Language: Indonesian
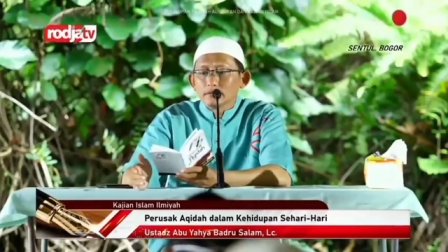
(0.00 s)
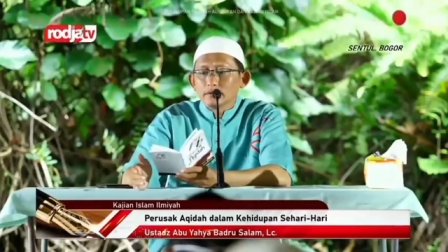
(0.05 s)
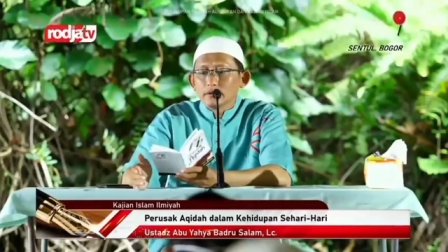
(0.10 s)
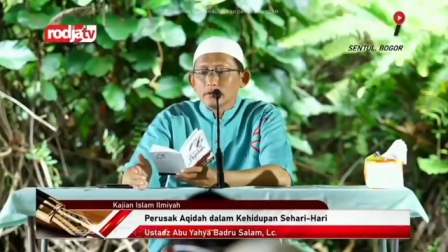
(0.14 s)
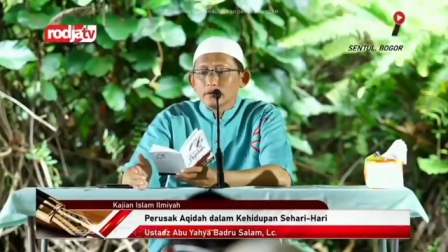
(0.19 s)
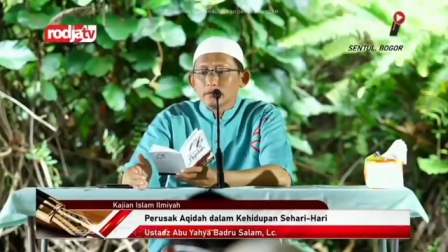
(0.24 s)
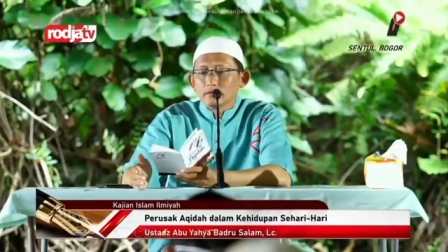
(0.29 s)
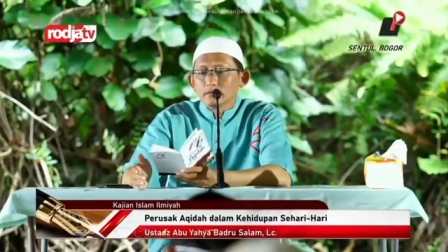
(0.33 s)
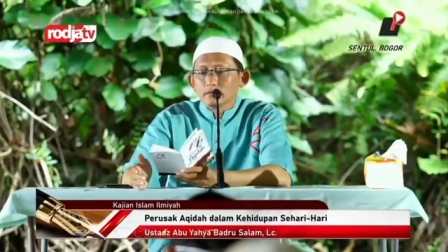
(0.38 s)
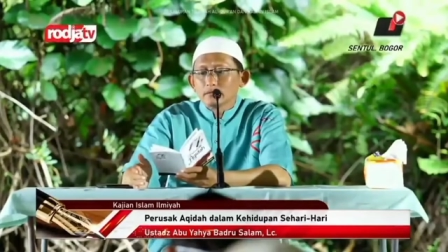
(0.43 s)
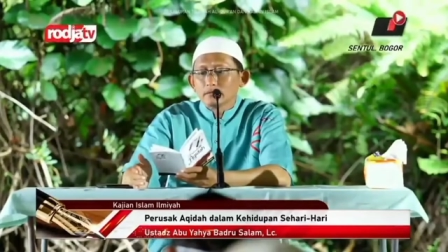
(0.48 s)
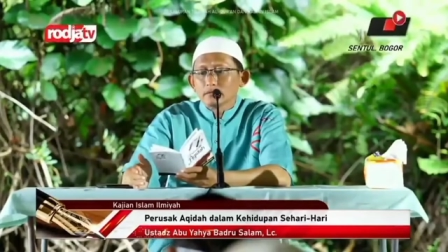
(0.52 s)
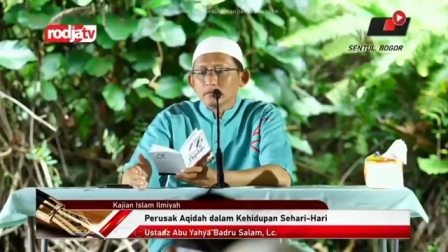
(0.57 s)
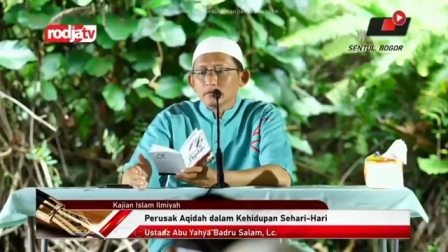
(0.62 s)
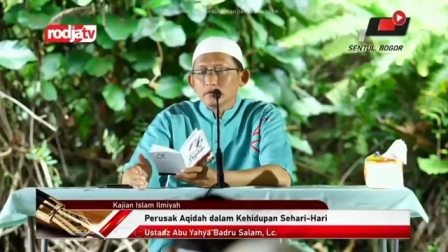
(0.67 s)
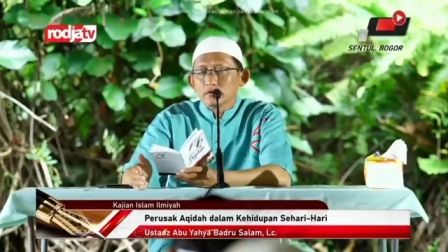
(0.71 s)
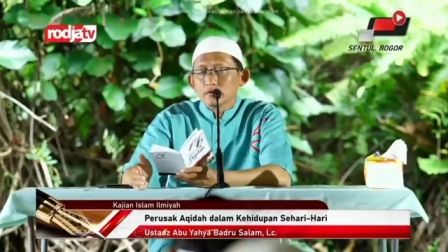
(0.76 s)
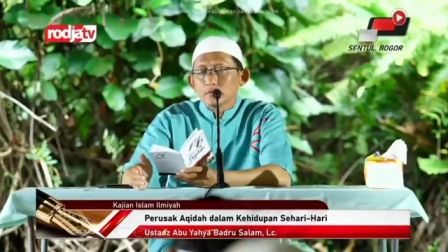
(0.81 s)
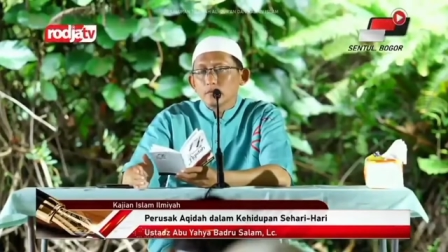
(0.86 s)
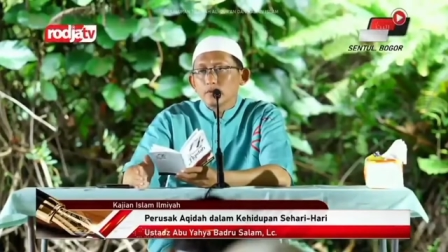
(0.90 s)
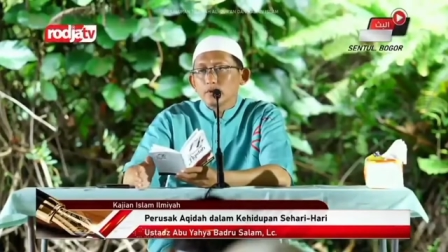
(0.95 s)
Ya,
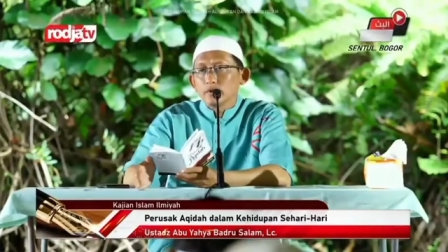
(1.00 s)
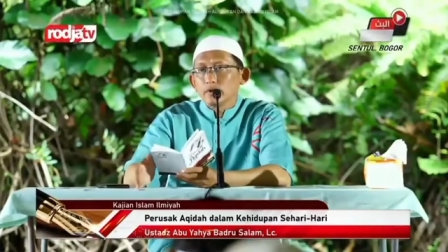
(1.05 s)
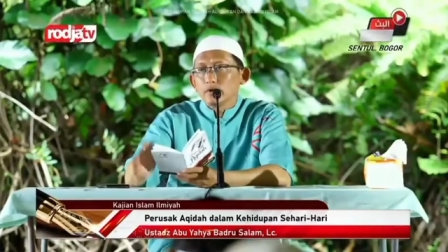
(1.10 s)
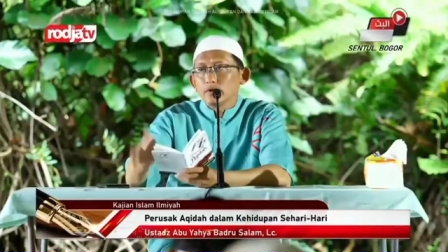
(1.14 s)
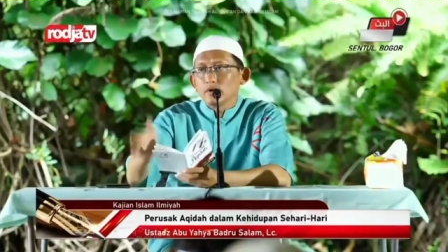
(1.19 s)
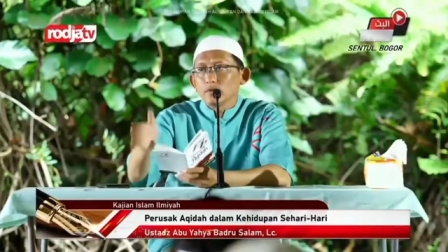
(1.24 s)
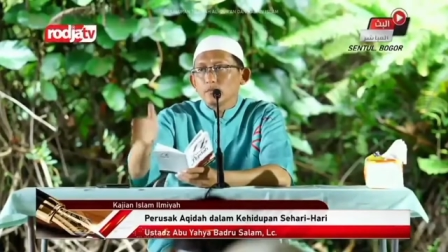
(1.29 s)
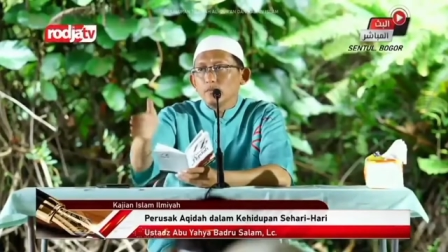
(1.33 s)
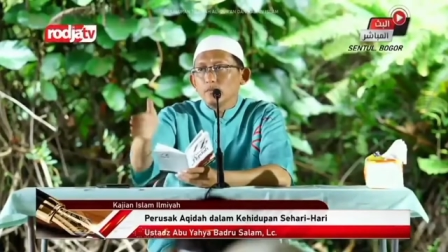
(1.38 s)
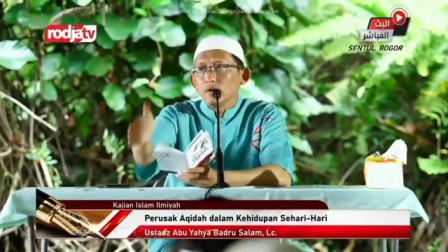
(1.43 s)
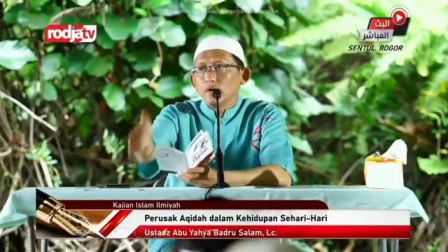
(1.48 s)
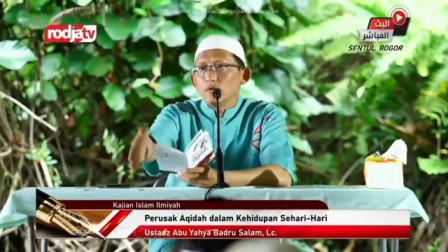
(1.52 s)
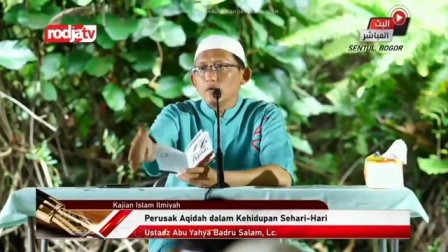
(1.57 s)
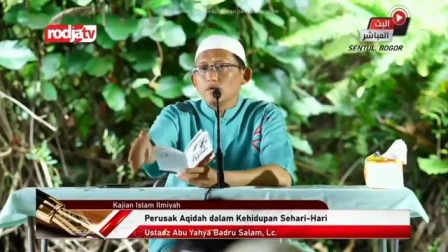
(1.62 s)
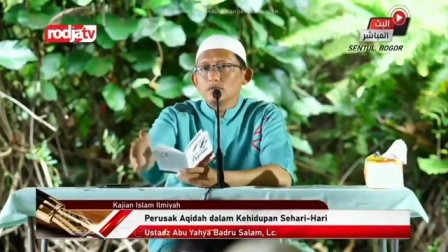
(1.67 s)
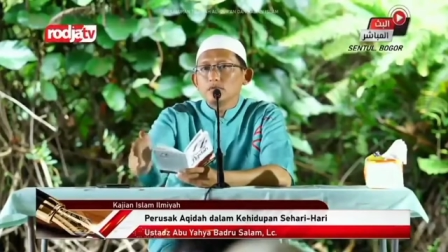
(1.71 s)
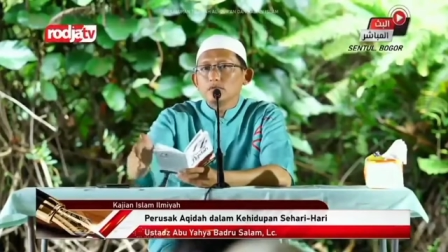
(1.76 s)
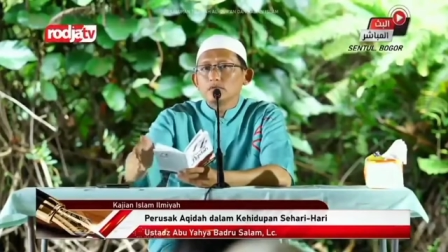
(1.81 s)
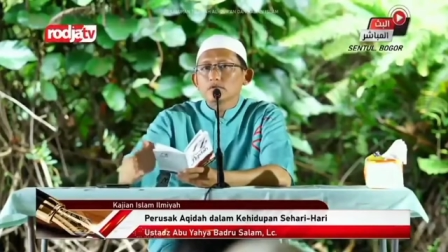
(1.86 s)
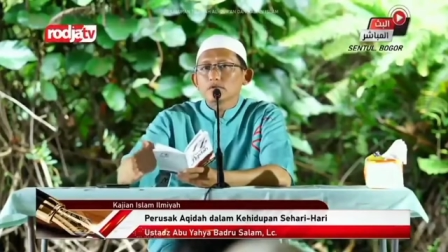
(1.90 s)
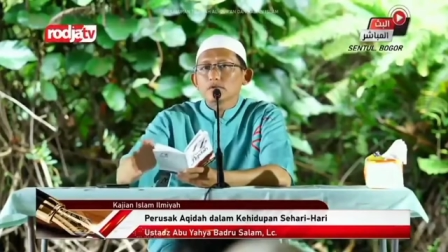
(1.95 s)
sembelih
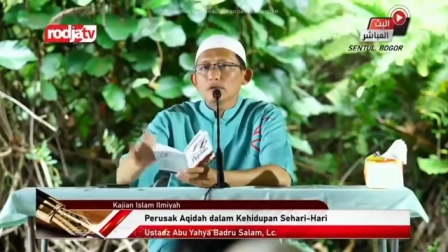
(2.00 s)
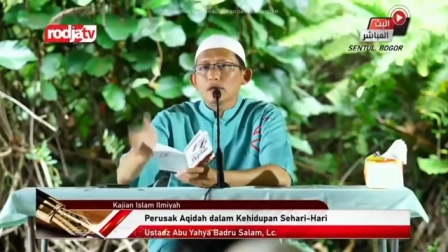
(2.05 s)
kerbau,